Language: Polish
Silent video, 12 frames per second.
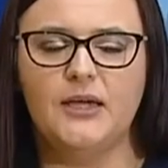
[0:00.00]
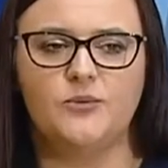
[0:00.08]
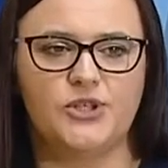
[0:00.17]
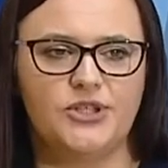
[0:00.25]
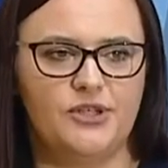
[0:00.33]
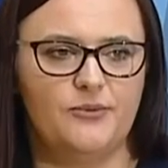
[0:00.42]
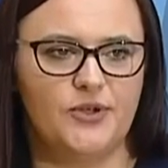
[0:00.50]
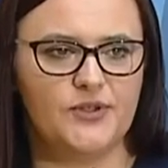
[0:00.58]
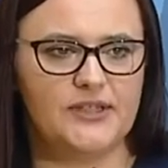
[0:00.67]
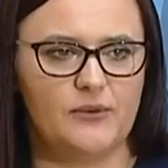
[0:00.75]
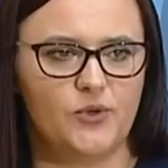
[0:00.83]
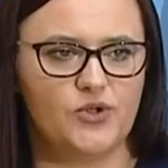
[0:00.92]

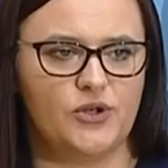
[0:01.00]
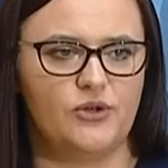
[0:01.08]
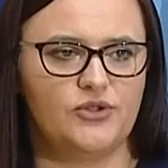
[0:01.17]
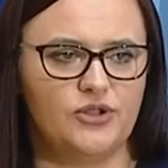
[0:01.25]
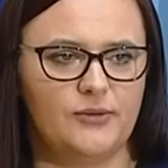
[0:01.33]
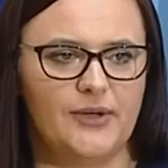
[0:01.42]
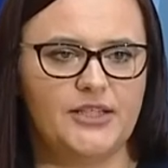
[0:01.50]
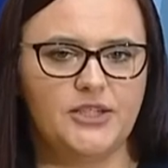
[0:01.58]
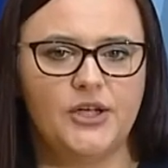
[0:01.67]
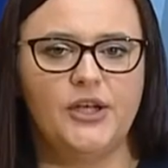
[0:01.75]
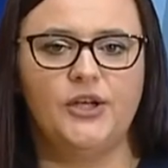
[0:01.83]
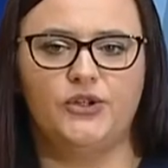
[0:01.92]
przedsiębiorca może otrzymać
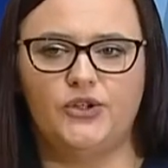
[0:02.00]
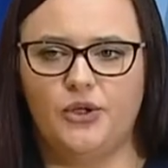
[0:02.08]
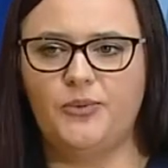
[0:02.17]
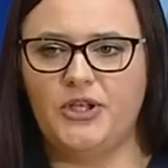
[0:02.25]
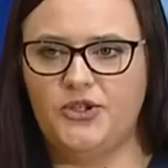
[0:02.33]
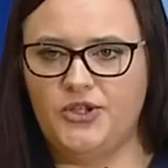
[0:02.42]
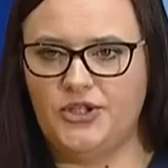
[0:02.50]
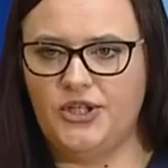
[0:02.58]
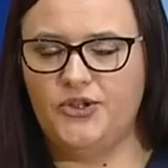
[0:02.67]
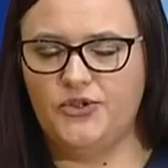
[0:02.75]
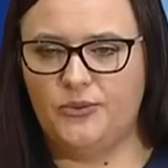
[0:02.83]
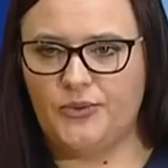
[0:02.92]
do
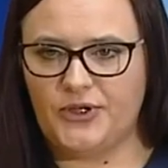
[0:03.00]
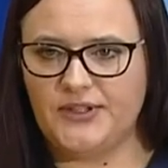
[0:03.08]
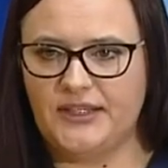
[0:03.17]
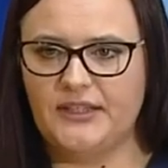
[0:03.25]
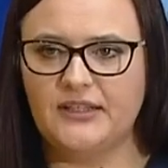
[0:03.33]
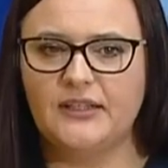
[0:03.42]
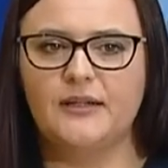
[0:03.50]
50%